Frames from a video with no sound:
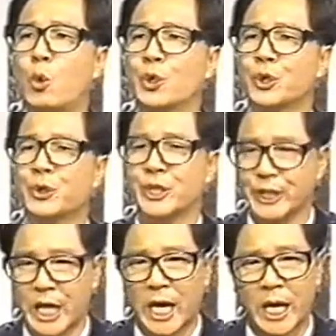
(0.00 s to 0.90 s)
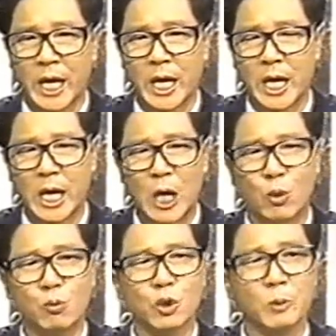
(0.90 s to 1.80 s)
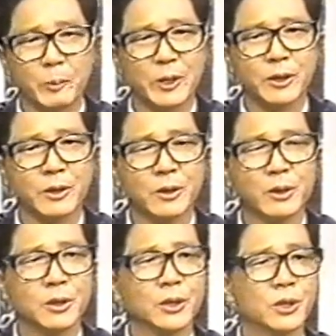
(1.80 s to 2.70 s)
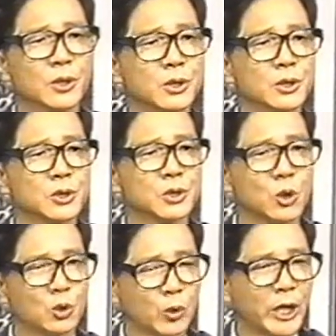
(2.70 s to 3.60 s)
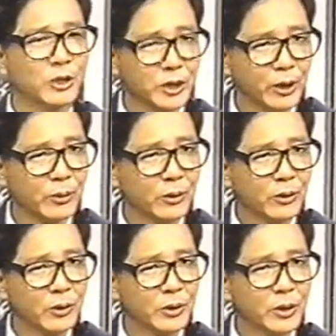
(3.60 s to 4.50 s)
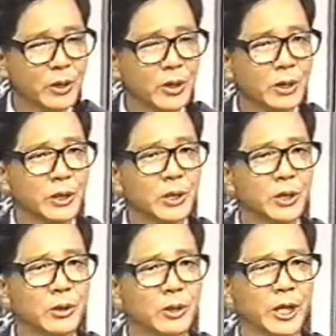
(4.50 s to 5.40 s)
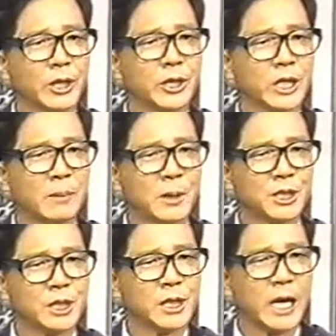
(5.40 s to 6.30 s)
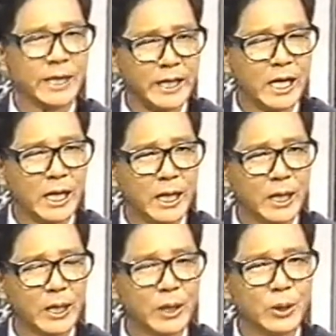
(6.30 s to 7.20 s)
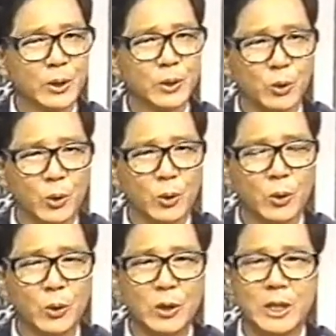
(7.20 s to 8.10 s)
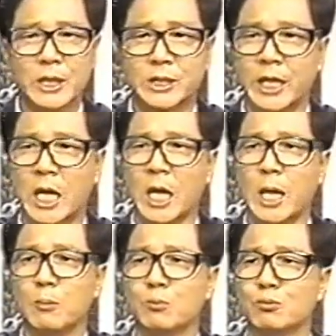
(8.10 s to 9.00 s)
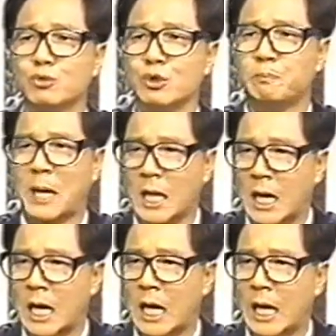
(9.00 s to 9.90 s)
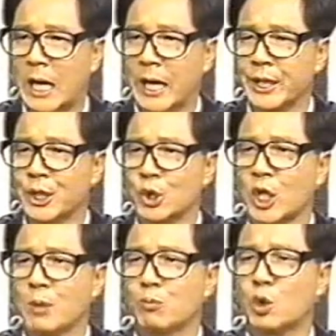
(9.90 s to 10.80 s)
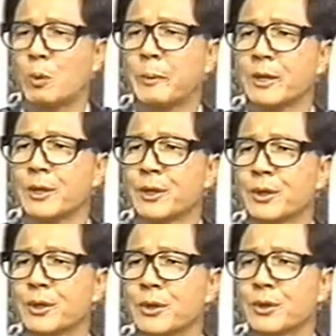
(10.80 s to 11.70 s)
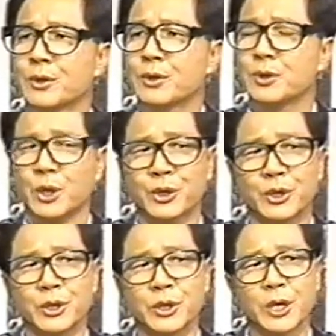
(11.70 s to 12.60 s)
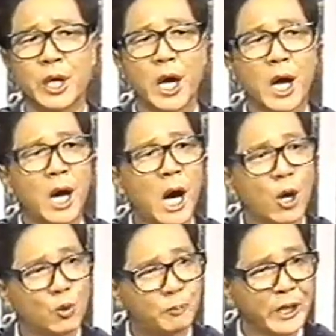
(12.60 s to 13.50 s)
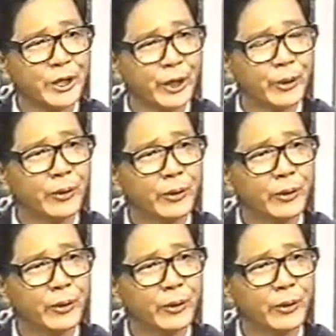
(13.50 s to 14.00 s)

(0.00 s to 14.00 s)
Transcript: 본이 어딘가 하고 물어보면 서독에 있는데요. 이렇게 대답하지 않나. 또 자네 무슨 판가 이렇게 물어보면 전 학구판데요.